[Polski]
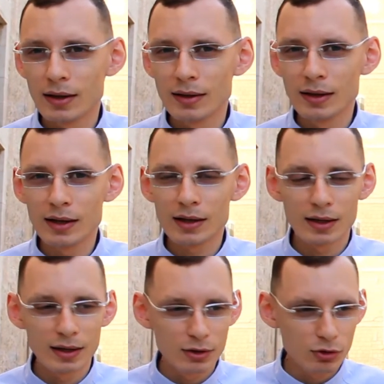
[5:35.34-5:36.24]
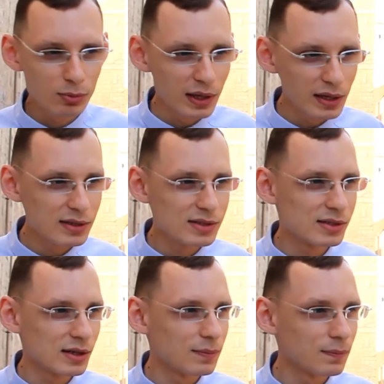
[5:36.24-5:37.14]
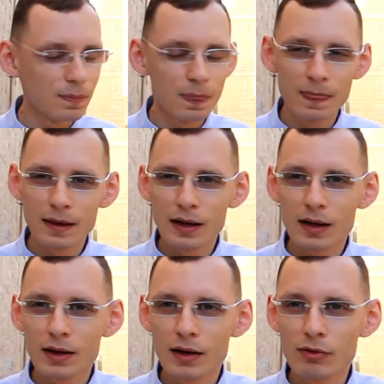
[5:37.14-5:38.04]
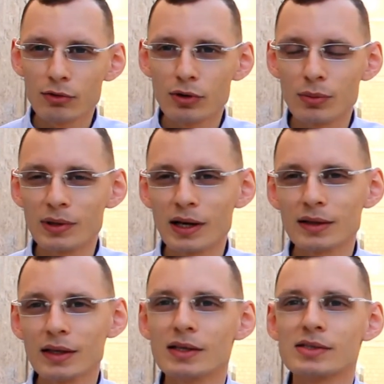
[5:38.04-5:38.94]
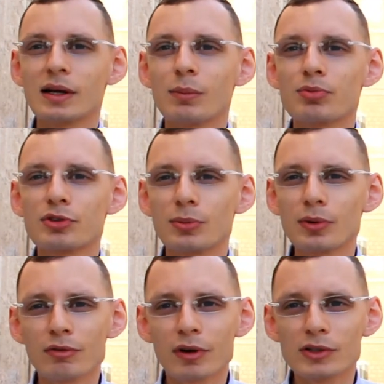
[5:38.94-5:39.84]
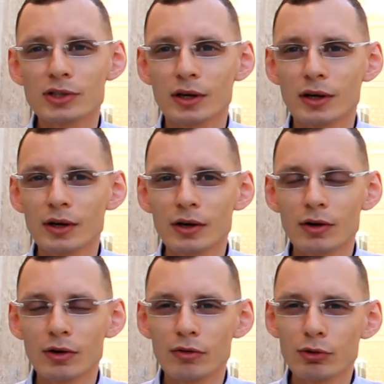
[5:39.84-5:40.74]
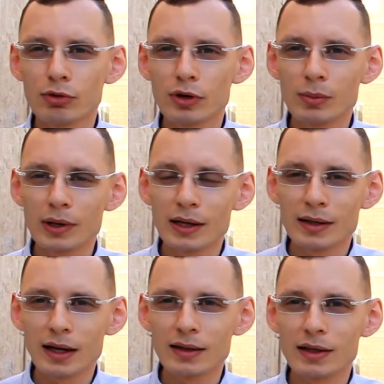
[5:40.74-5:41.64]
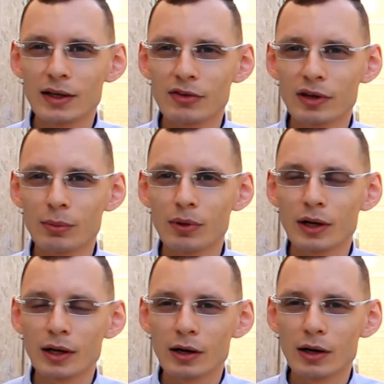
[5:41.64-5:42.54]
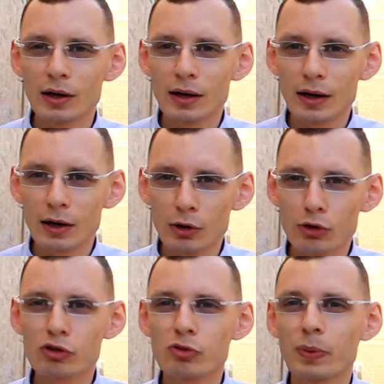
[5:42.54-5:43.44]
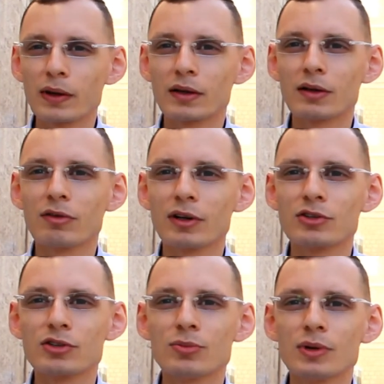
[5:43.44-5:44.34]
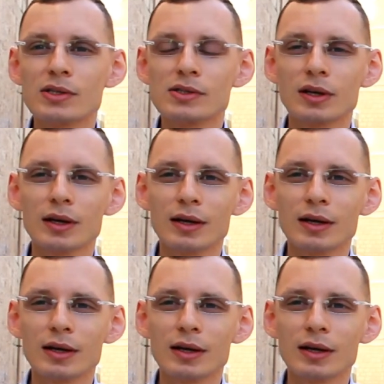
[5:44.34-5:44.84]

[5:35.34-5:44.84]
Niech to miejsce, w którym dane jest nam przebywać, w którym dane jest nam rozpatrywać, czym jest